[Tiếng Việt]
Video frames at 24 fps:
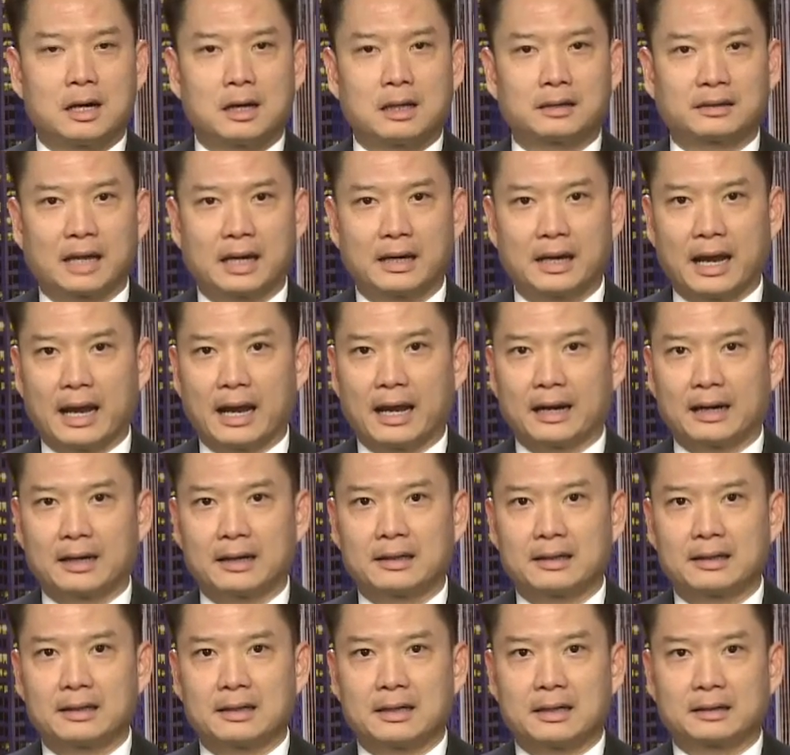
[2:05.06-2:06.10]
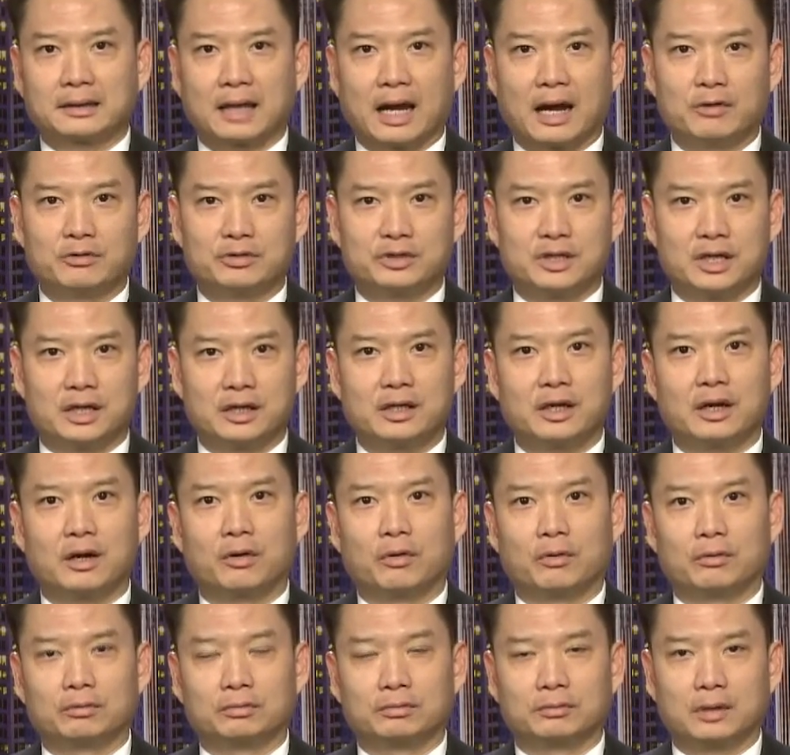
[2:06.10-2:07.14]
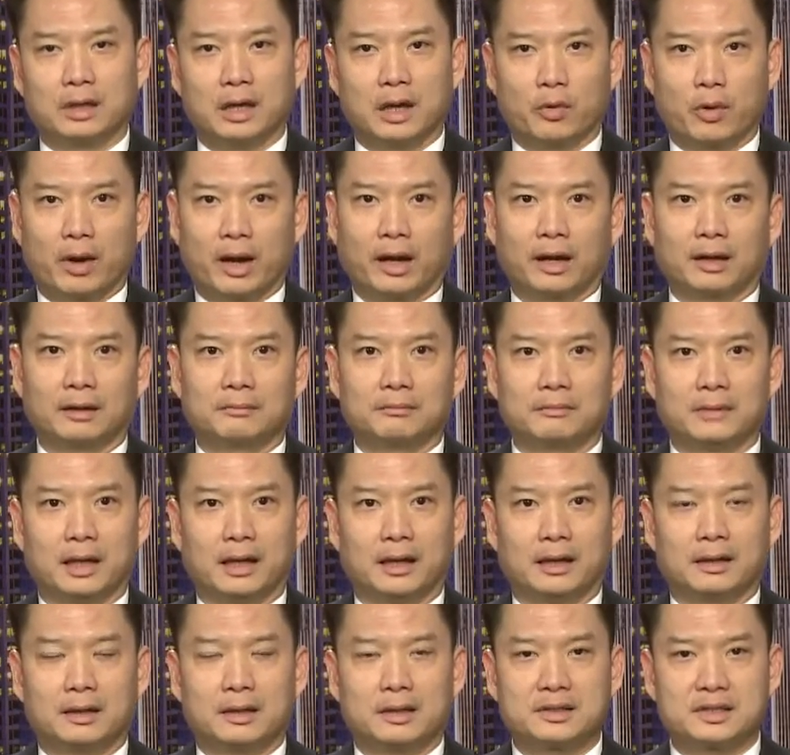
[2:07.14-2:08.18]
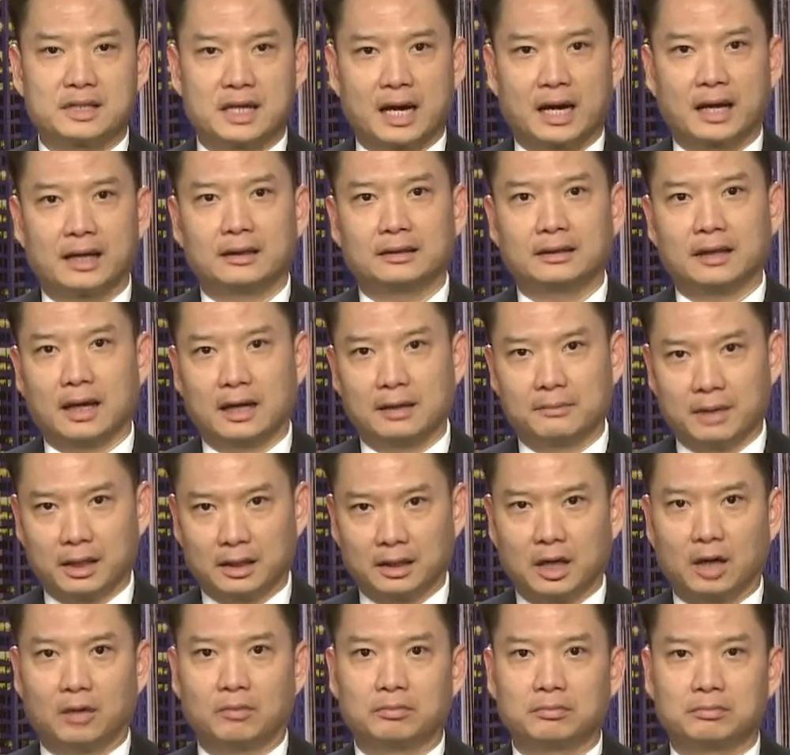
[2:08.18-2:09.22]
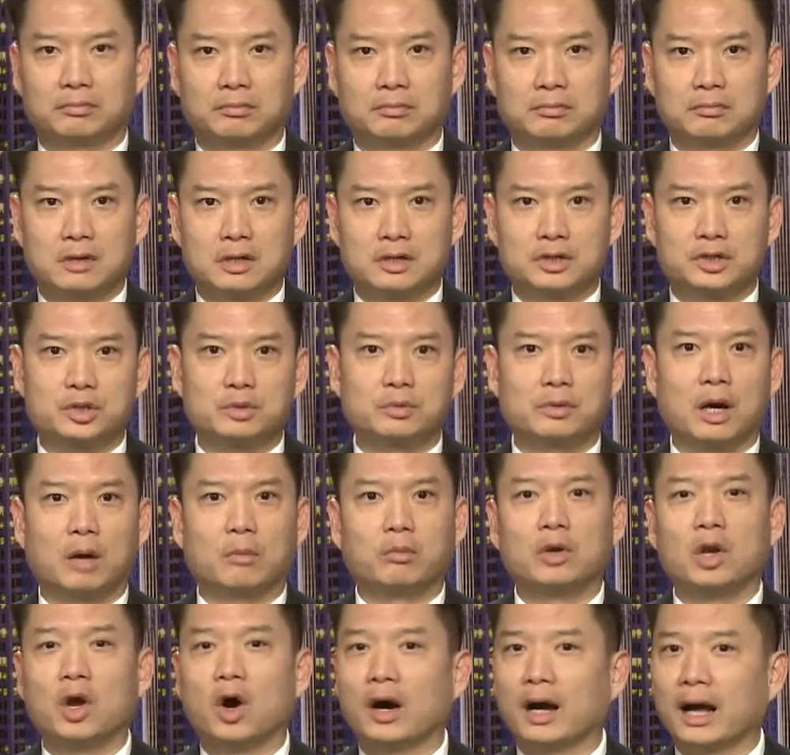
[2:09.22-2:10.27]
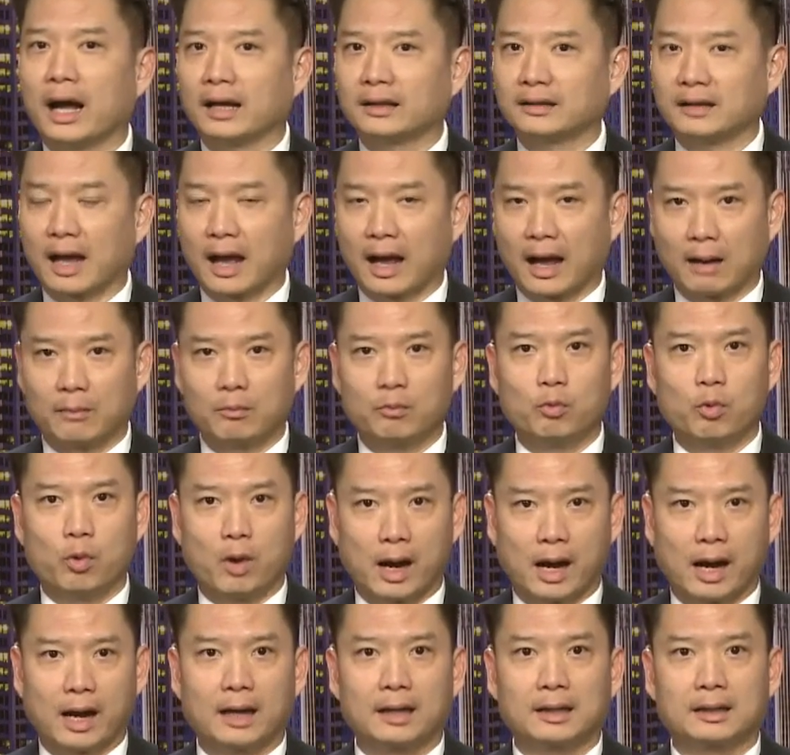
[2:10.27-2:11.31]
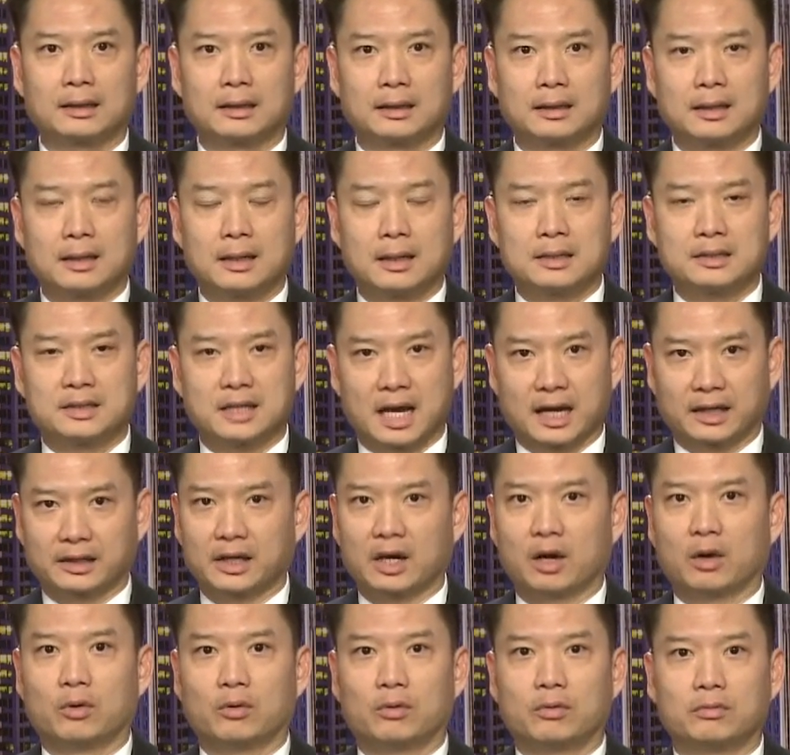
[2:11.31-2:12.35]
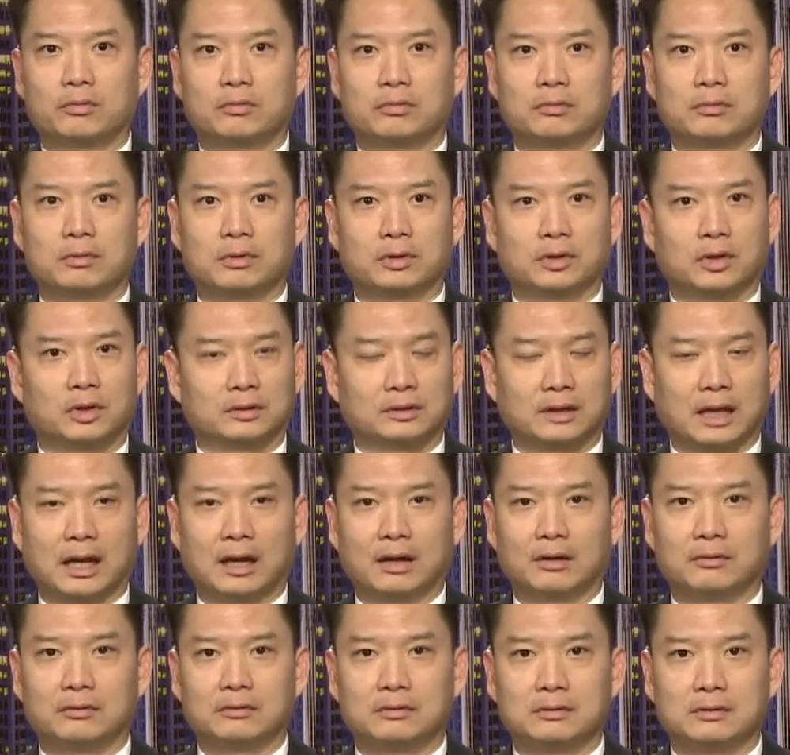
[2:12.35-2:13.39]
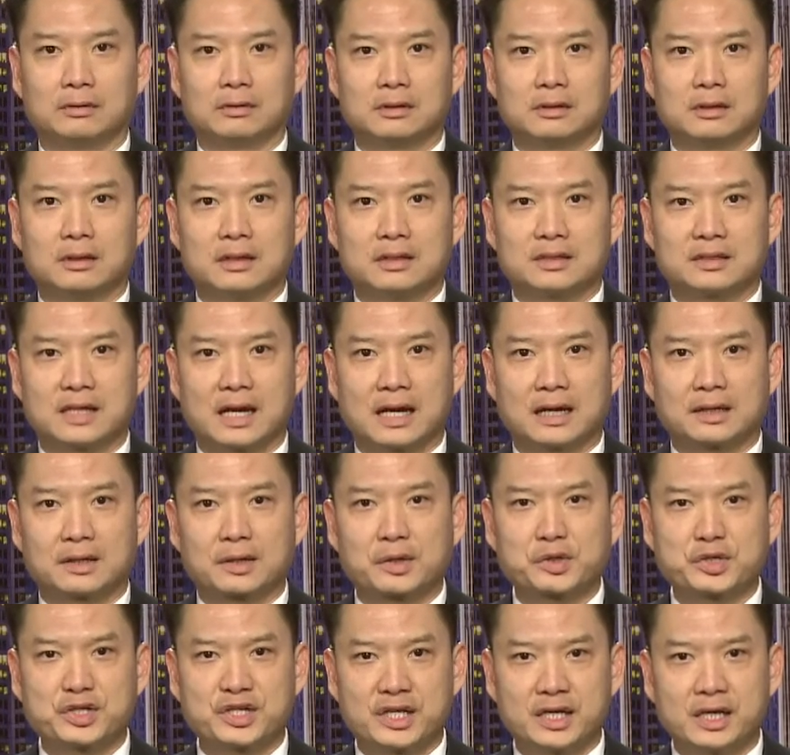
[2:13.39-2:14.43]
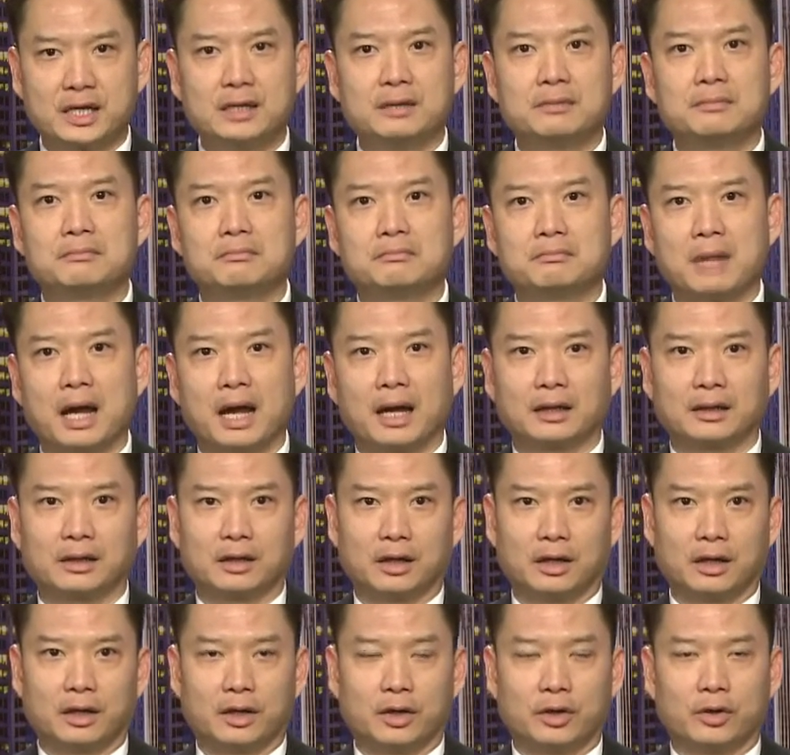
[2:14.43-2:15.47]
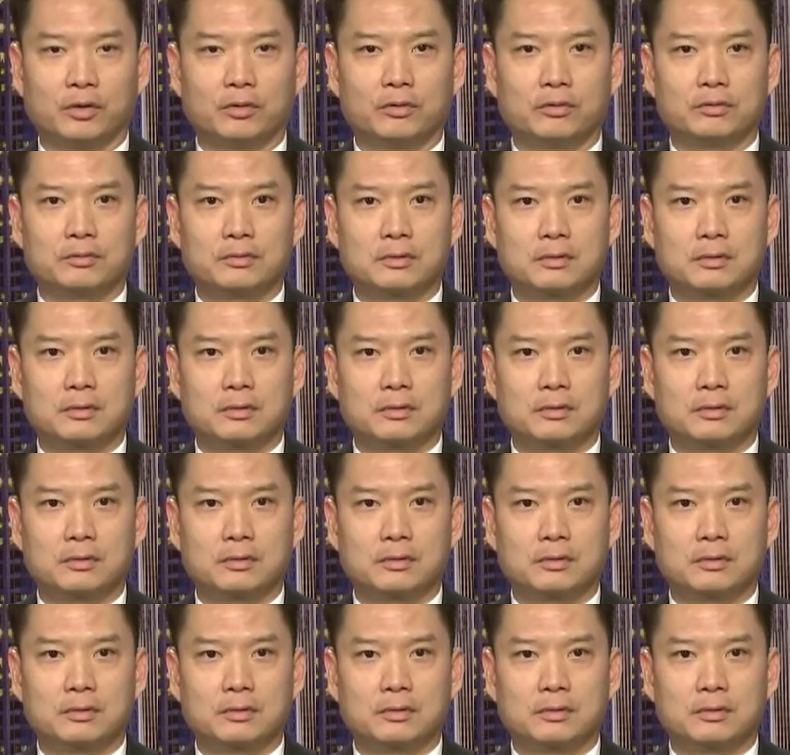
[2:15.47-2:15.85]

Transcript: Tai nạn tàu chở dầu Iran bị cháy tại Biển Đông. Trung Cộng lo ngại thảm họa tràn dầu con tàu San Chi mang cờ hiệu